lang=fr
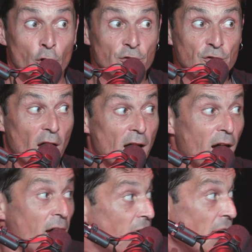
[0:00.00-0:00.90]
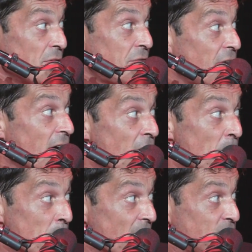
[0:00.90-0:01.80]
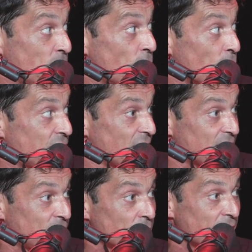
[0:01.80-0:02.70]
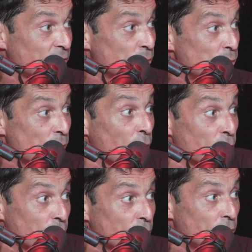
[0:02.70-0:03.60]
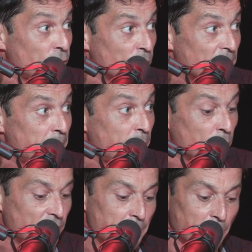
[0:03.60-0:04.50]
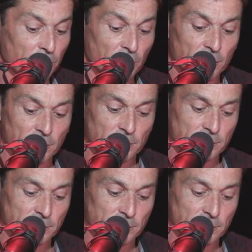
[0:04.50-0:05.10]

Ça fait maintenant 520 jours, je ne suis plus dépendant.